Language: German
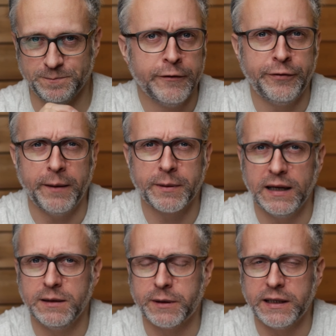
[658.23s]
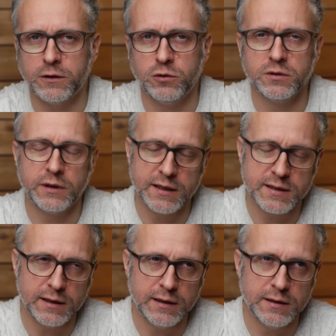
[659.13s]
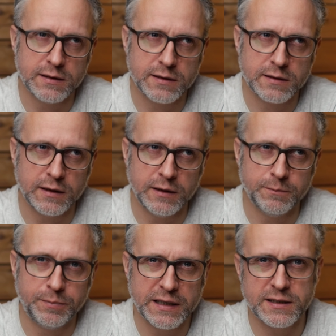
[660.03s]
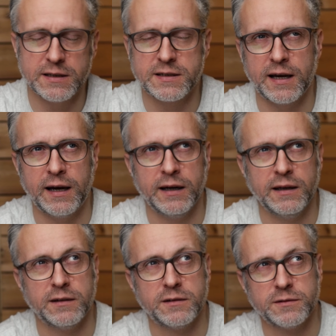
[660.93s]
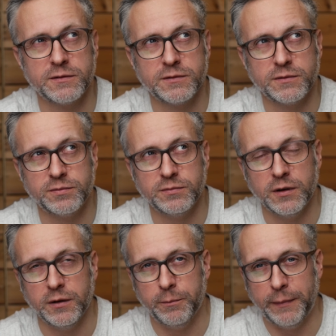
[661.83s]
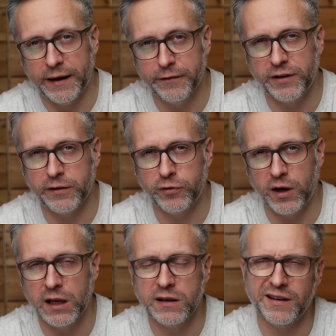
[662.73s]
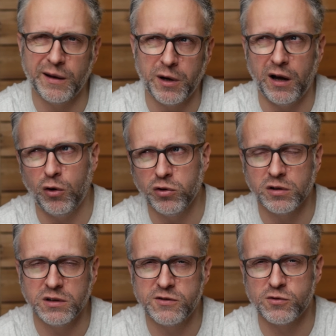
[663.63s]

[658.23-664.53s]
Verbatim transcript: Farbkalibrierung, das ist in PixInsight äh, mehrfach vorhanden, aber auch noch nicht